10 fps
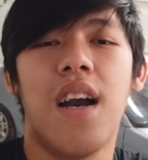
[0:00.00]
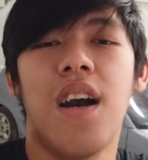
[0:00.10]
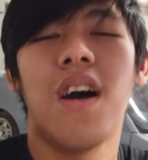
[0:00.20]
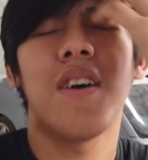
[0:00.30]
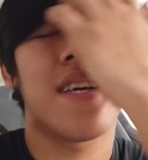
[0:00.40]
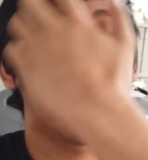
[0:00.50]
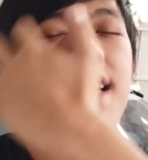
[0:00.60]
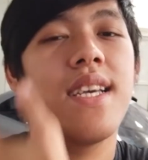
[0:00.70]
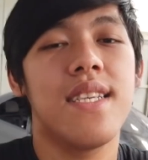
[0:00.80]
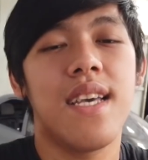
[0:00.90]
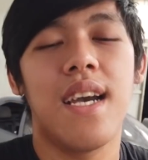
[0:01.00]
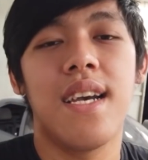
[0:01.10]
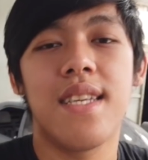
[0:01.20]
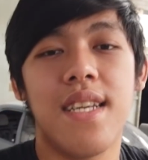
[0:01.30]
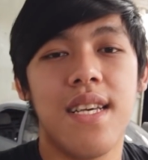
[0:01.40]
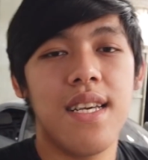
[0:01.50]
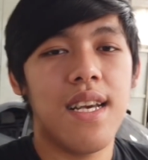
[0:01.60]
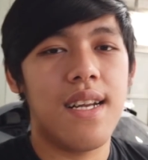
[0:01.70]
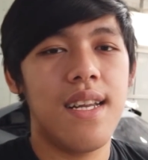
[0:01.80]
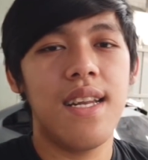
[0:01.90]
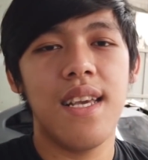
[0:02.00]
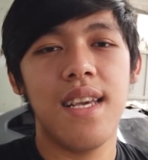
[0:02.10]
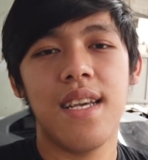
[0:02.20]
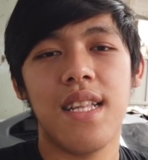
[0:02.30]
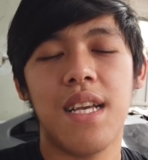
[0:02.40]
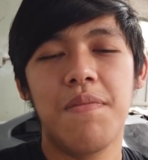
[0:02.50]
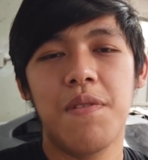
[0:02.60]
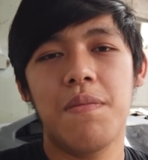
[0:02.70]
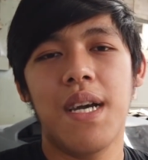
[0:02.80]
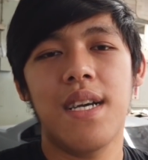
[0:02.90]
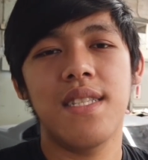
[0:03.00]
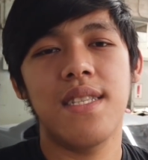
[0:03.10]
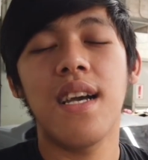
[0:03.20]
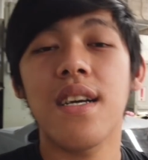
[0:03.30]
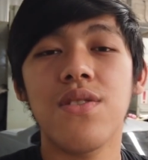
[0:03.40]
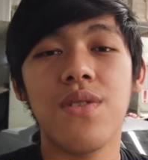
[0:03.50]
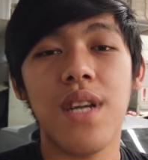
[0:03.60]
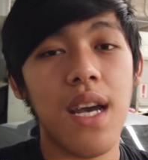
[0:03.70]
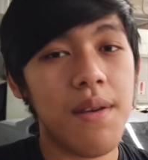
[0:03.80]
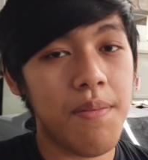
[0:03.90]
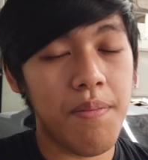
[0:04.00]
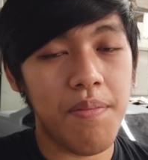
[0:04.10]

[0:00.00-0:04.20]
Oke okay, ya jadi hari ini kita membahas yang sudah